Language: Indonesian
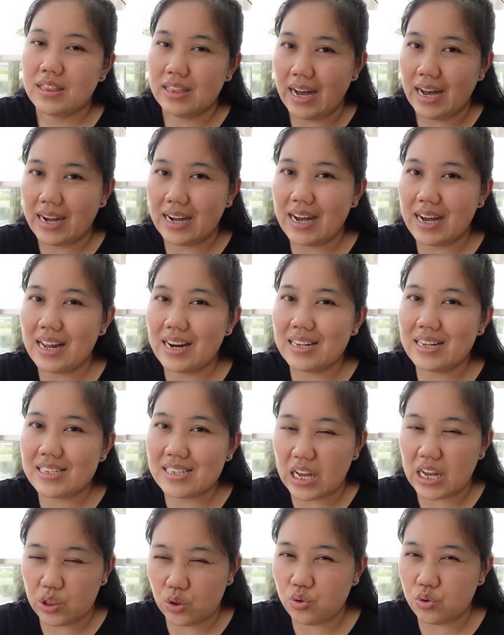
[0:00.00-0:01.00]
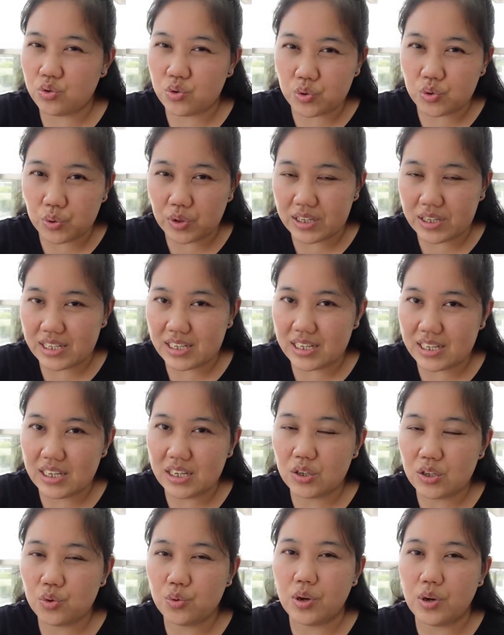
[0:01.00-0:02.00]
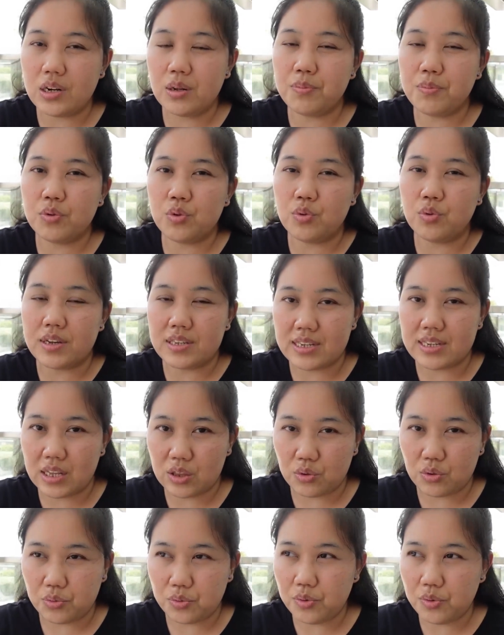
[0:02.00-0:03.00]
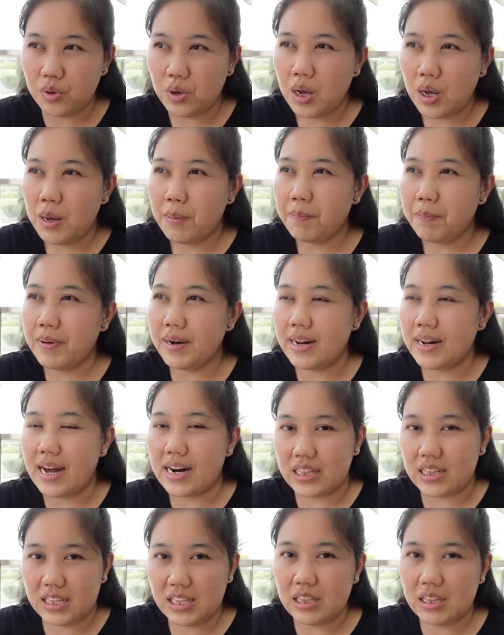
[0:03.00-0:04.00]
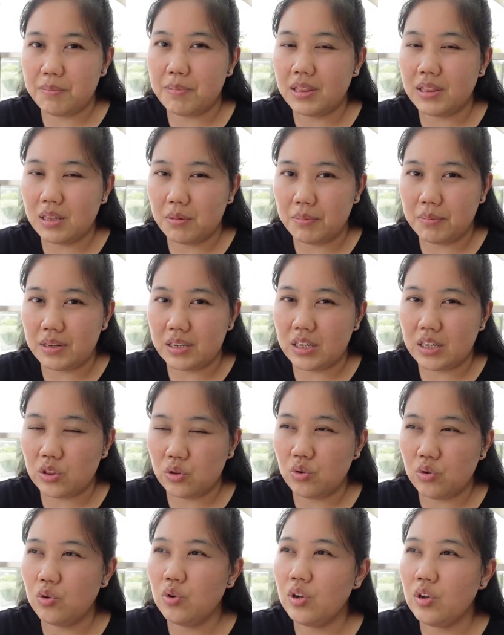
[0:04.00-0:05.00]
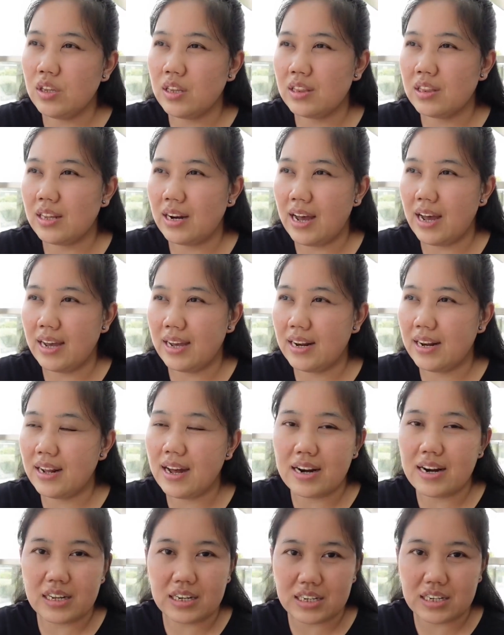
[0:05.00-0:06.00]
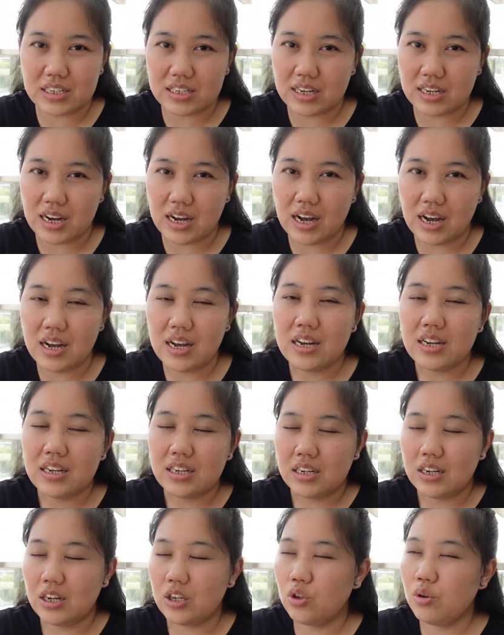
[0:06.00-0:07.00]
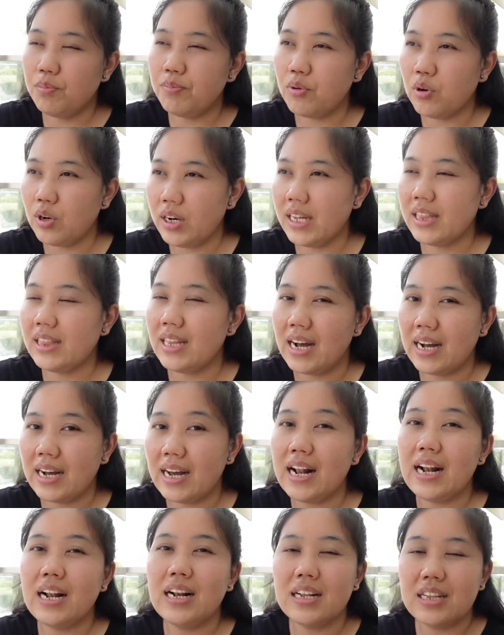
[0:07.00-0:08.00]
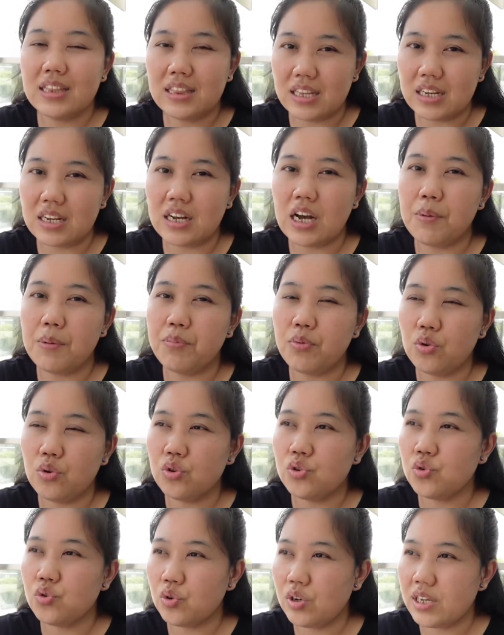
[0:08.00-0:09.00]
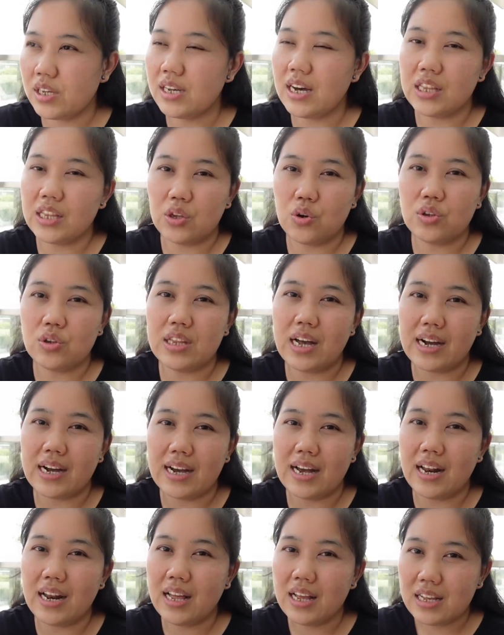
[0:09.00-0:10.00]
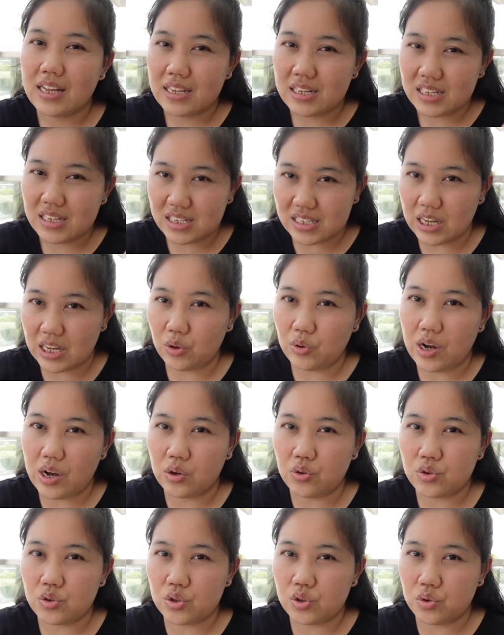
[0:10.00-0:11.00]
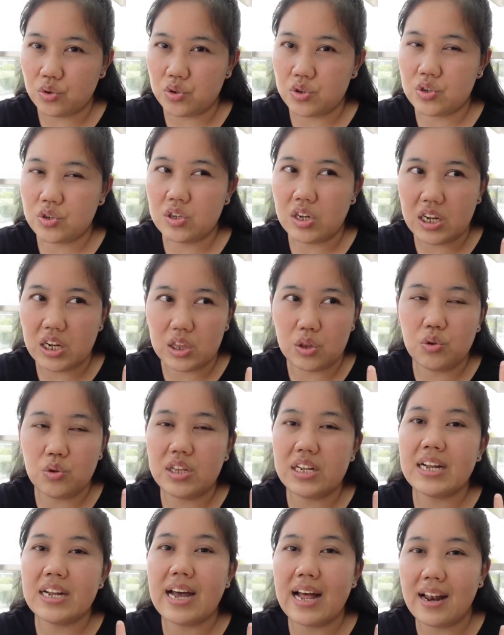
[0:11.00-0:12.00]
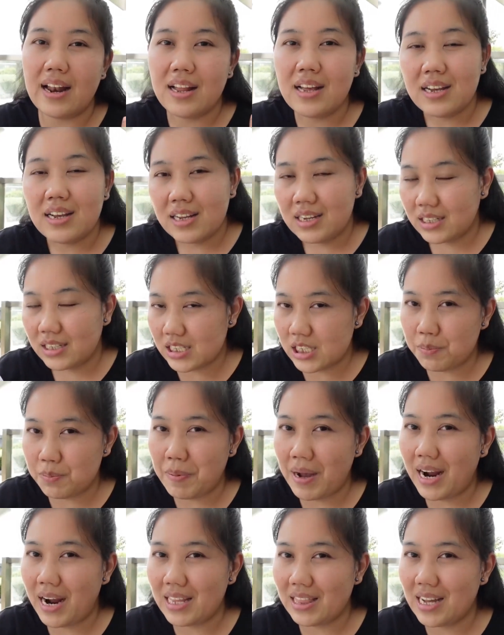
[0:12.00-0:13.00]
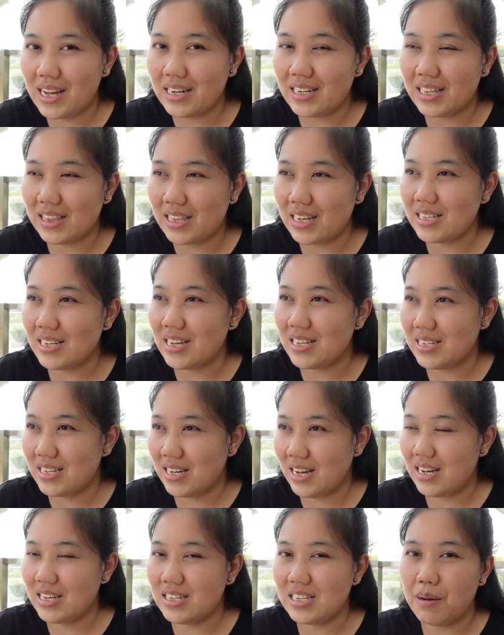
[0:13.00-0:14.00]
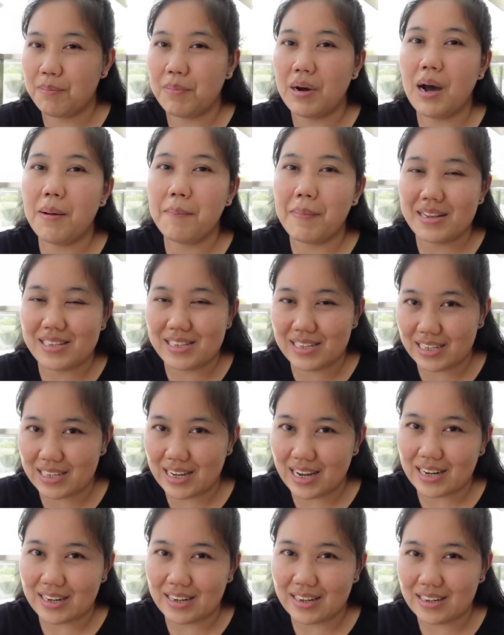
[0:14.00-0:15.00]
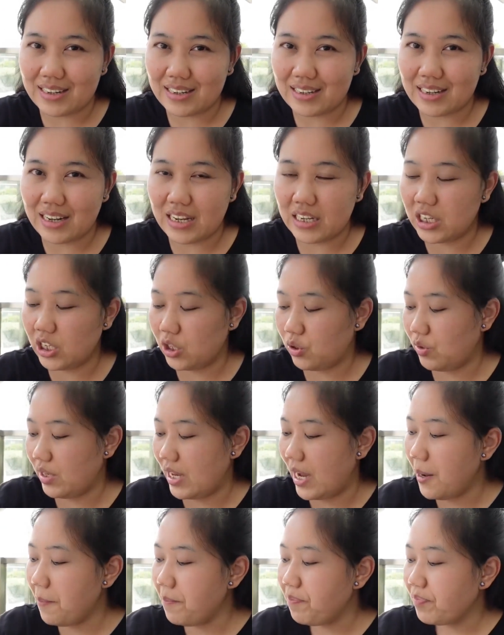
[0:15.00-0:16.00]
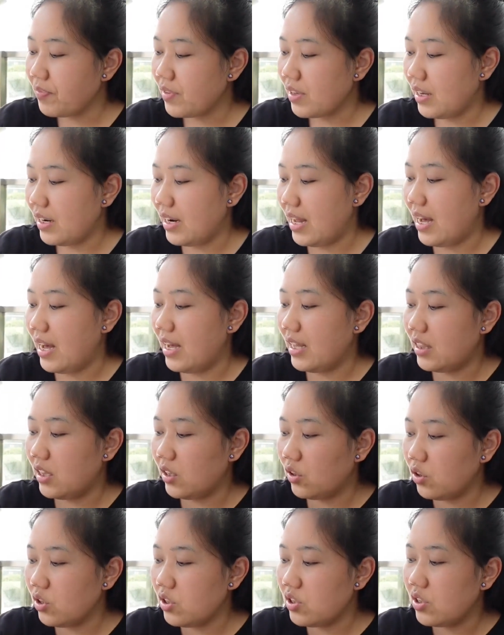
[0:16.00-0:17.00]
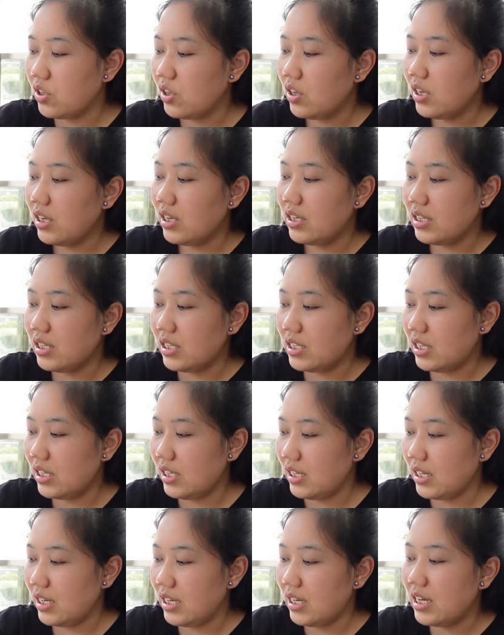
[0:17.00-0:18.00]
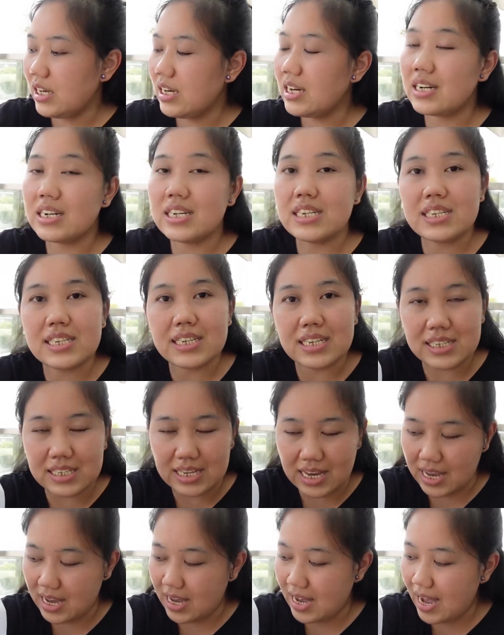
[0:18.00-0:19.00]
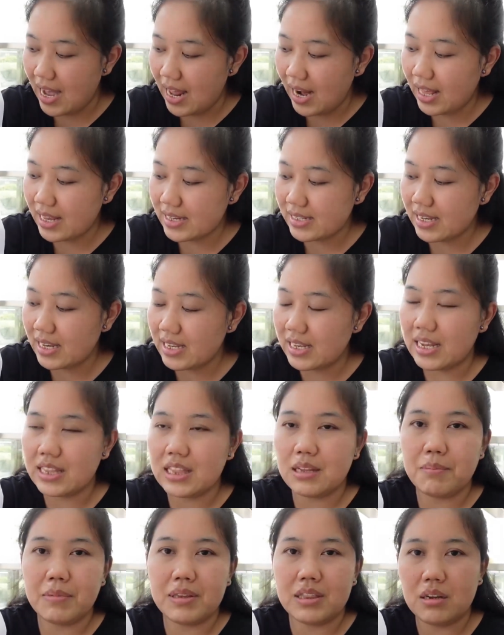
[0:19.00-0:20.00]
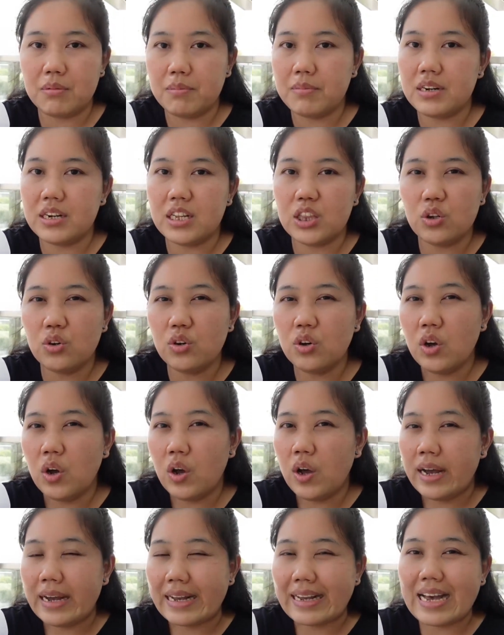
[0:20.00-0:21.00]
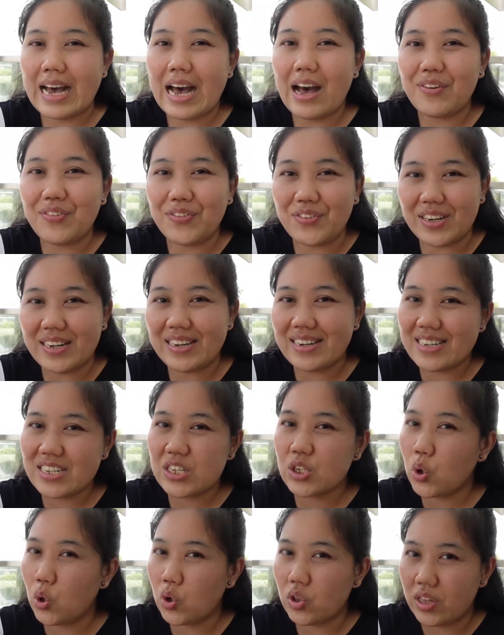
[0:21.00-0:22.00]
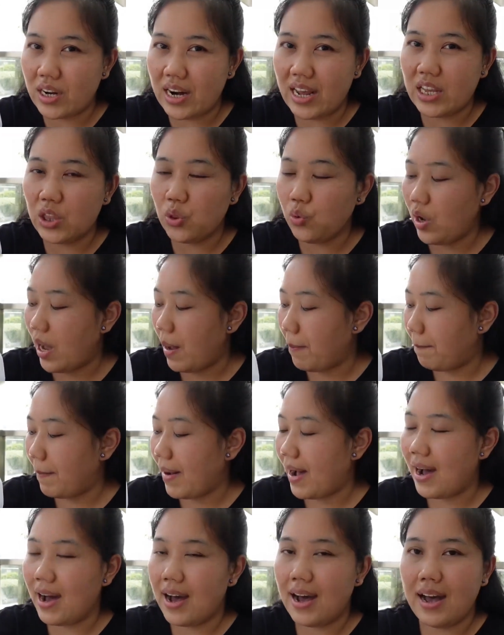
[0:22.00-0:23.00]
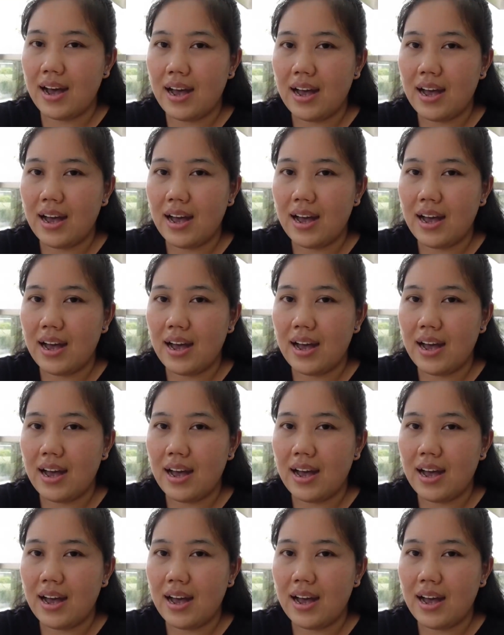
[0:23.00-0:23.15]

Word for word: tanggal 1 Juli 2021 berarti teman-teman itu terakhir hari kerja itu boleh tanggal 30 Juli atau tanggal 1 Agustus itu tinggal kesepakatan kita saja sama majikan kayak gitu ya nah terus di sini reasonnya alasannya teman-teman itu nggak finish kontrak itu apa